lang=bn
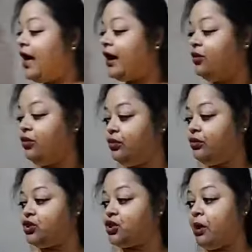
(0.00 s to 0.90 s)
এখন
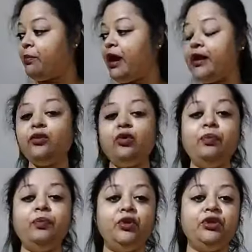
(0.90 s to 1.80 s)
সবাই খুব
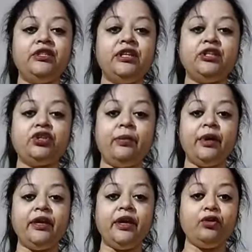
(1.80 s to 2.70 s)
পড়ছে
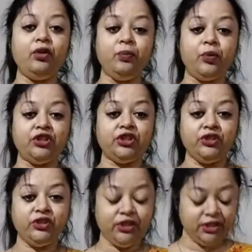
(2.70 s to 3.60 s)
সবাইকার খুব
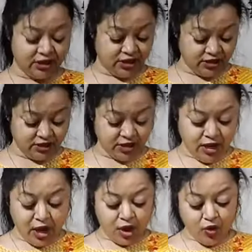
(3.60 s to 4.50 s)
পছন্দ জিনিস
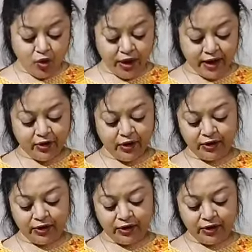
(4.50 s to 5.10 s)
কলারোলা